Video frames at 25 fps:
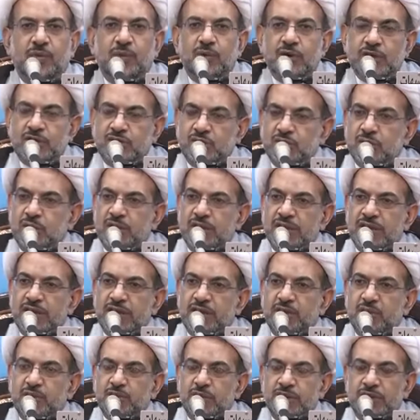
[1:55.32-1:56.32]

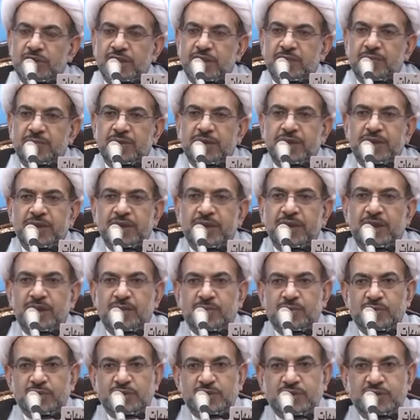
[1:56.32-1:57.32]
وسنه النبي
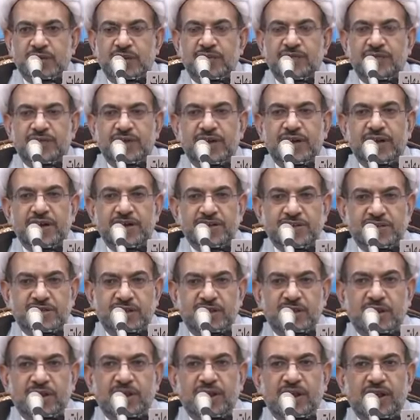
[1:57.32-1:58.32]
المصطفى
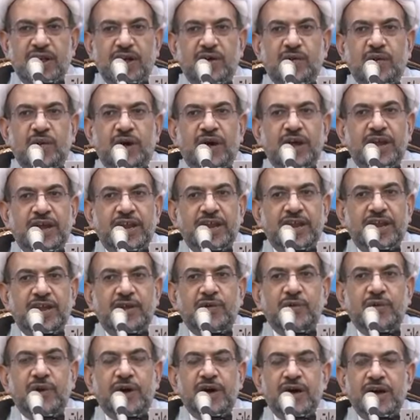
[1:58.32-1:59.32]
صلى الله
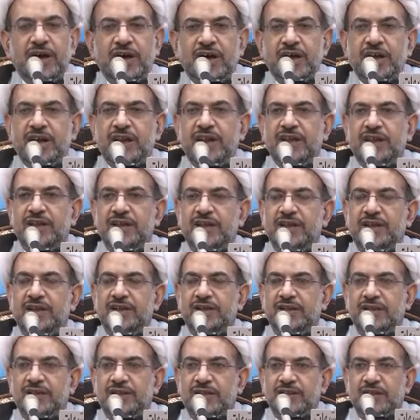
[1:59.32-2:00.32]
عليه واله
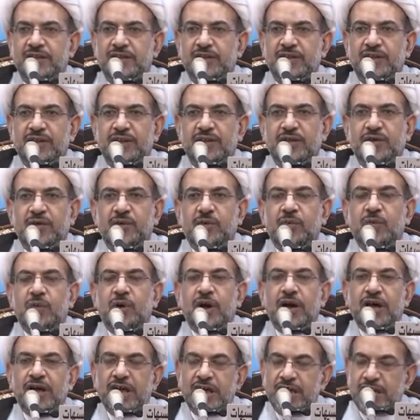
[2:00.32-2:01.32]

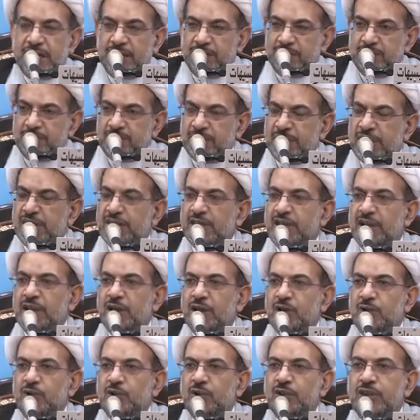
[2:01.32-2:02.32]
وائمه
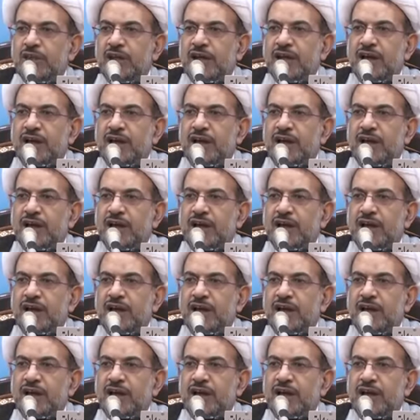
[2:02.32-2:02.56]
الهدى